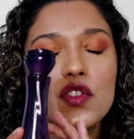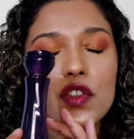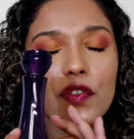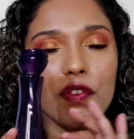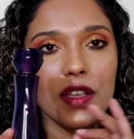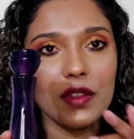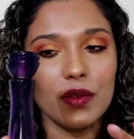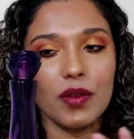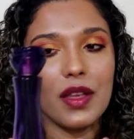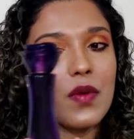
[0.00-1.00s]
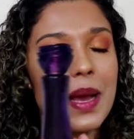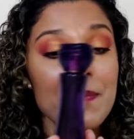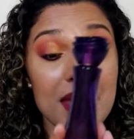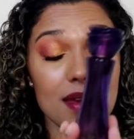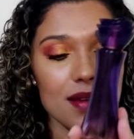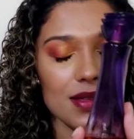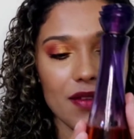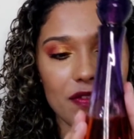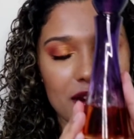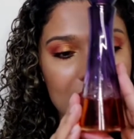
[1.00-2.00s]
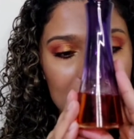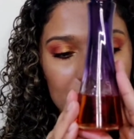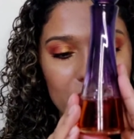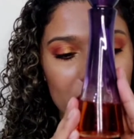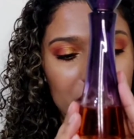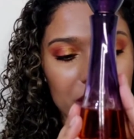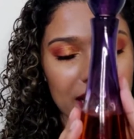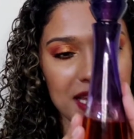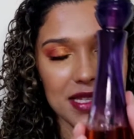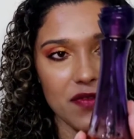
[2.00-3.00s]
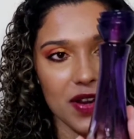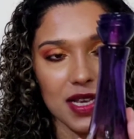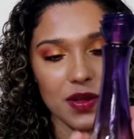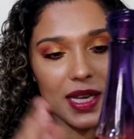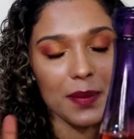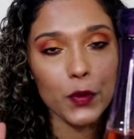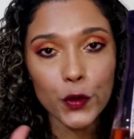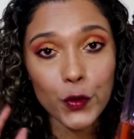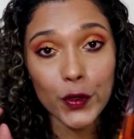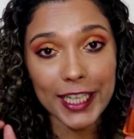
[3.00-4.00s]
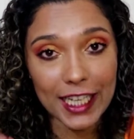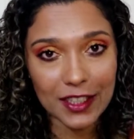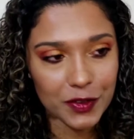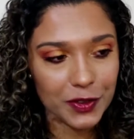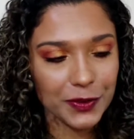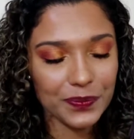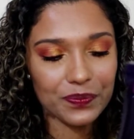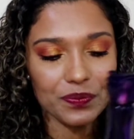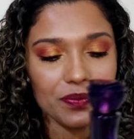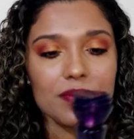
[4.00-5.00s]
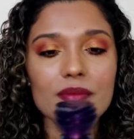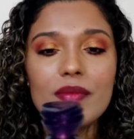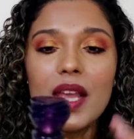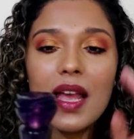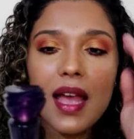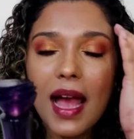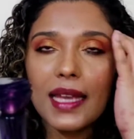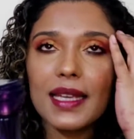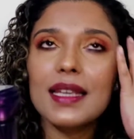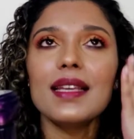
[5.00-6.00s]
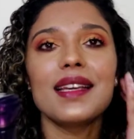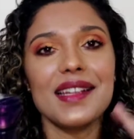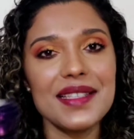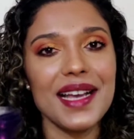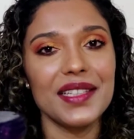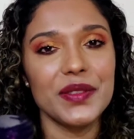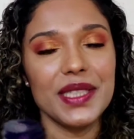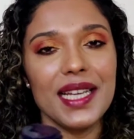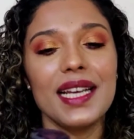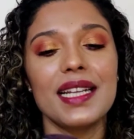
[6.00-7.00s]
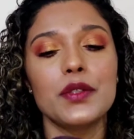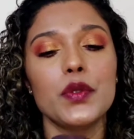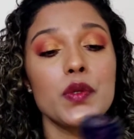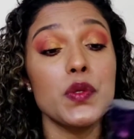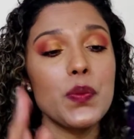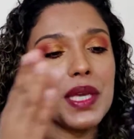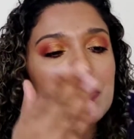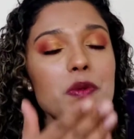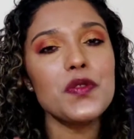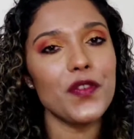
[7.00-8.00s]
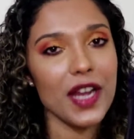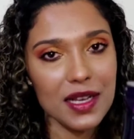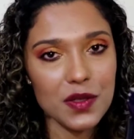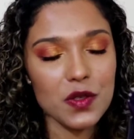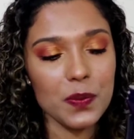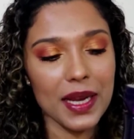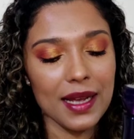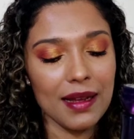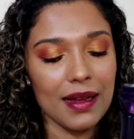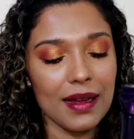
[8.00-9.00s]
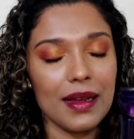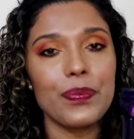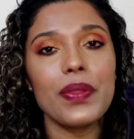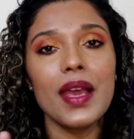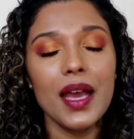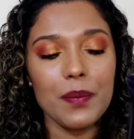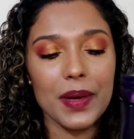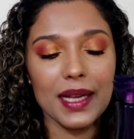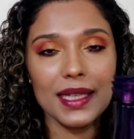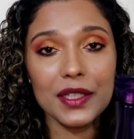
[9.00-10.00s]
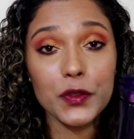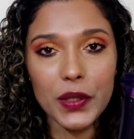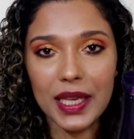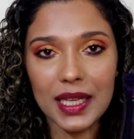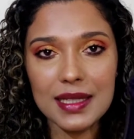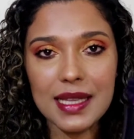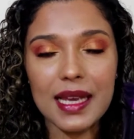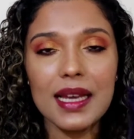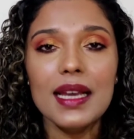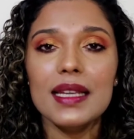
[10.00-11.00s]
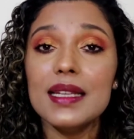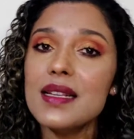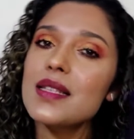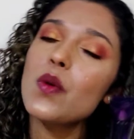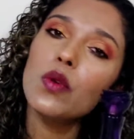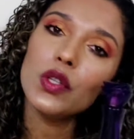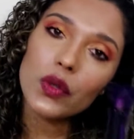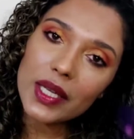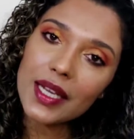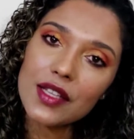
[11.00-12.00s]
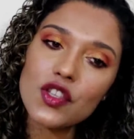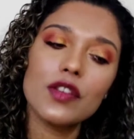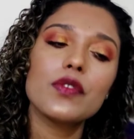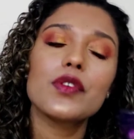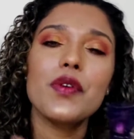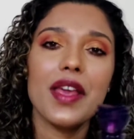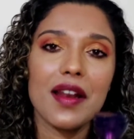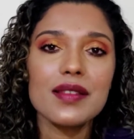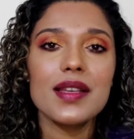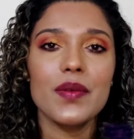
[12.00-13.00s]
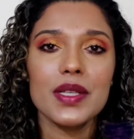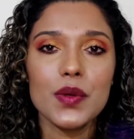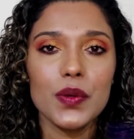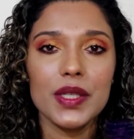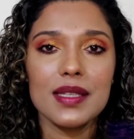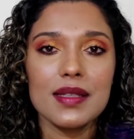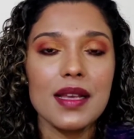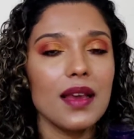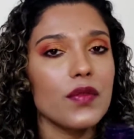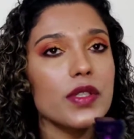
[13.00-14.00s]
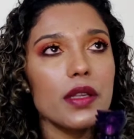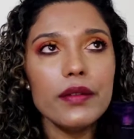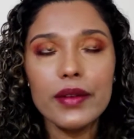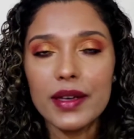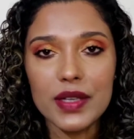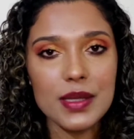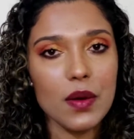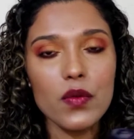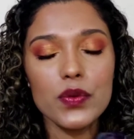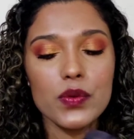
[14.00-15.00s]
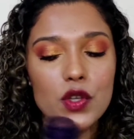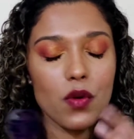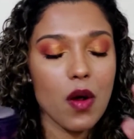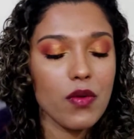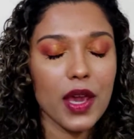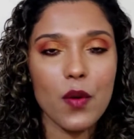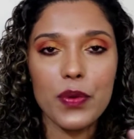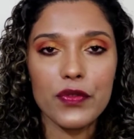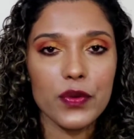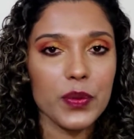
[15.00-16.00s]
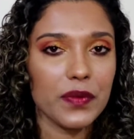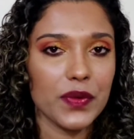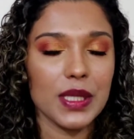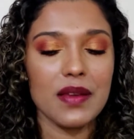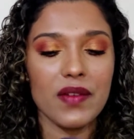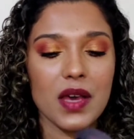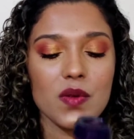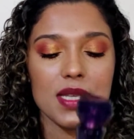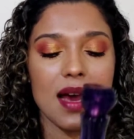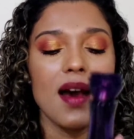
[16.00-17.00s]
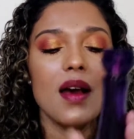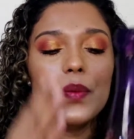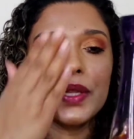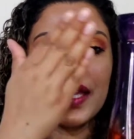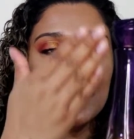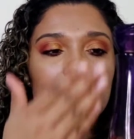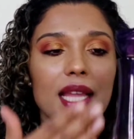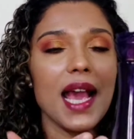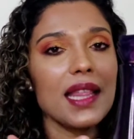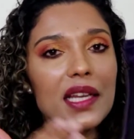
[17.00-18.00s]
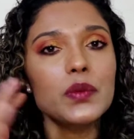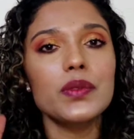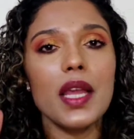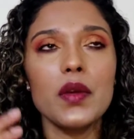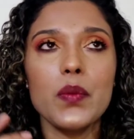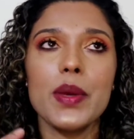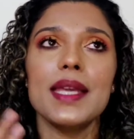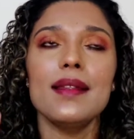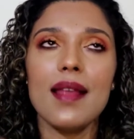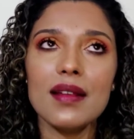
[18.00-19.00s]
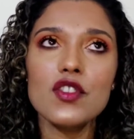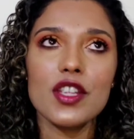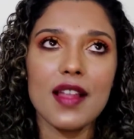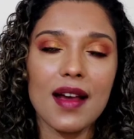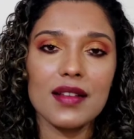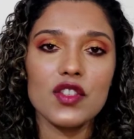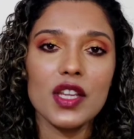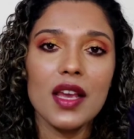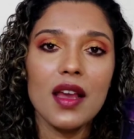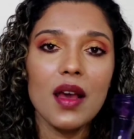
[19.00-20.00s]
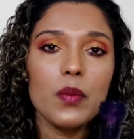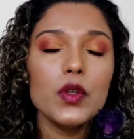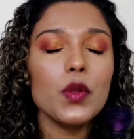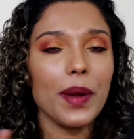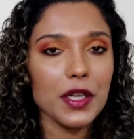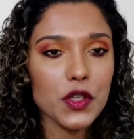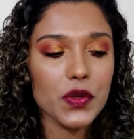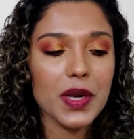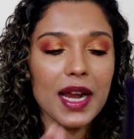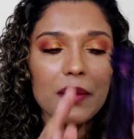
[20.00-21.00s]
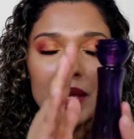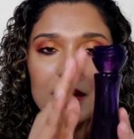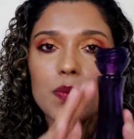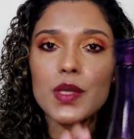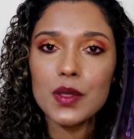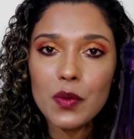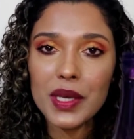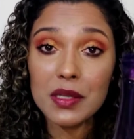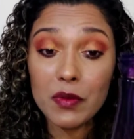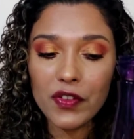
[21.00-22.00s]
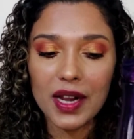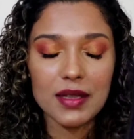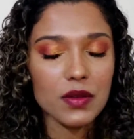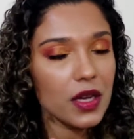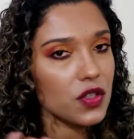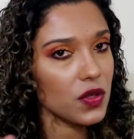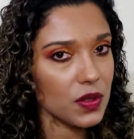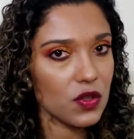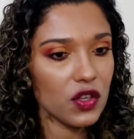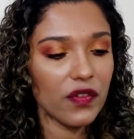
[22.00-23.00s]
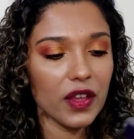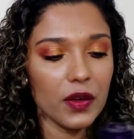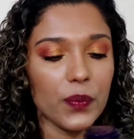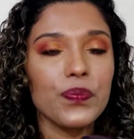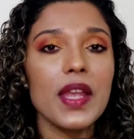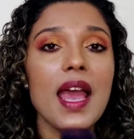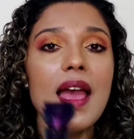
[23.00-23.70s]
Divino. Eu amei esse frasco, adorei esse frasco. Ele é muito lindo. E é engraçado, né? A Natura usa os mesmos frascos para para a linha do Crisca e eles são muito criativos com relação às cores. Você nunca vai se confundir qual que é o perfume que você vai usar, porque ele tem, cada um tem uma identidade muito particular mesmo usando o mesmo frasco. Eu acho isso divino.